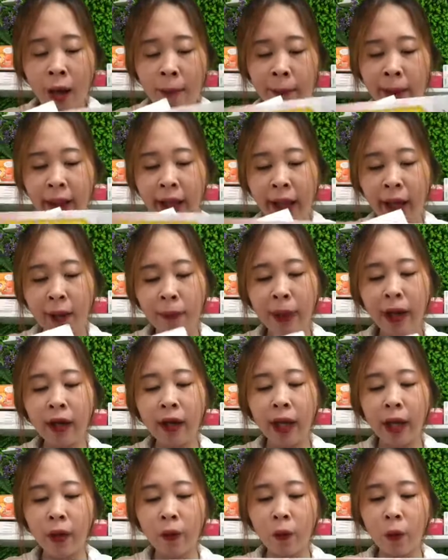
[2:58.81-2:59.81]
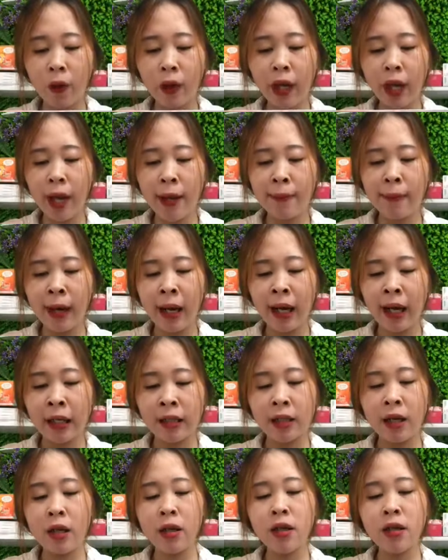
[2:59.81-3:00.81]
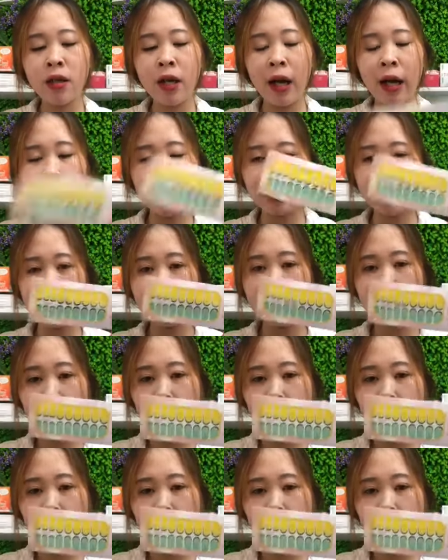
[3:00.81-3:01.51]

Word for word: mà giá bán lẻ của cái em này là tới 200